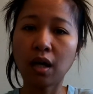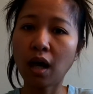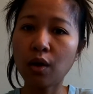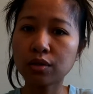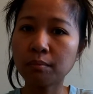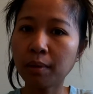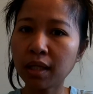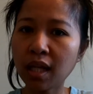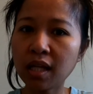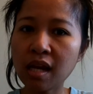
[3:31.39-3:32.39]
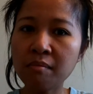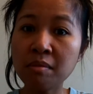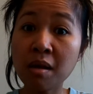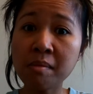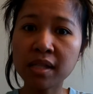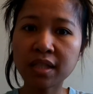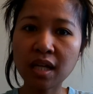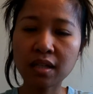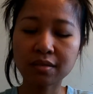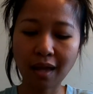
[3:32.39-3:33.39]
kalau sempat dia diam-diam aja
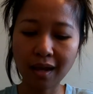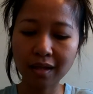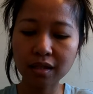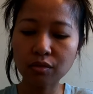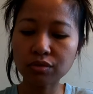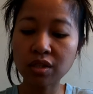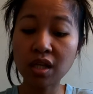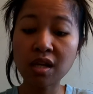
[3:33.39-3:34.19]
sakit terus dia